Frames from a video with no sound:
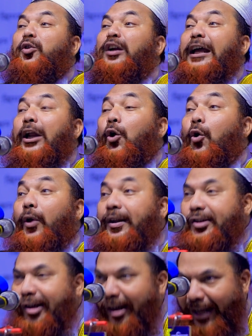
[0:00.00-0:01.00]
জন নিয়ে
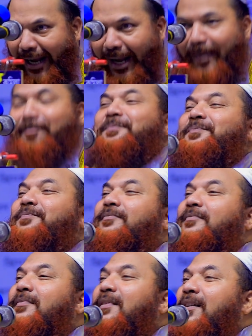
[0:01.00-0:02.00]
লড়েছিলেন
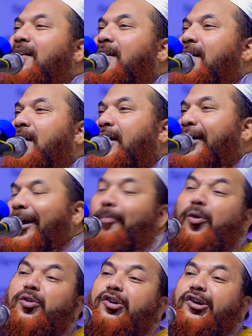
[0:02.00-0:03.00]

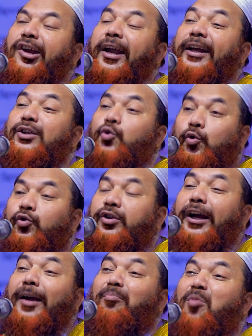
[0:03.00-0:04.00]
এবং সেই
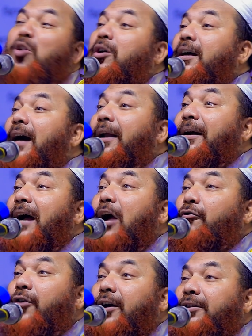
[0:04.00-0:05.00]
যুদ্ধে মক্কার
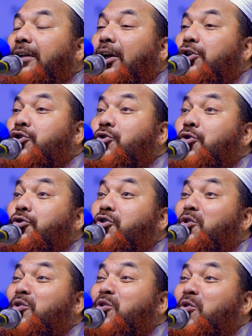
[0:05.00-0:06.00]
কাফেরদের
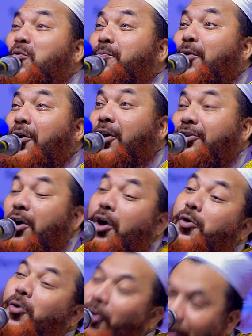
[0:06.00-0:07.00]
শোচনীয়
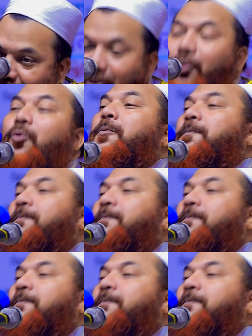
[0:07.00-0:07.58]
পরাজয় হয়েছিল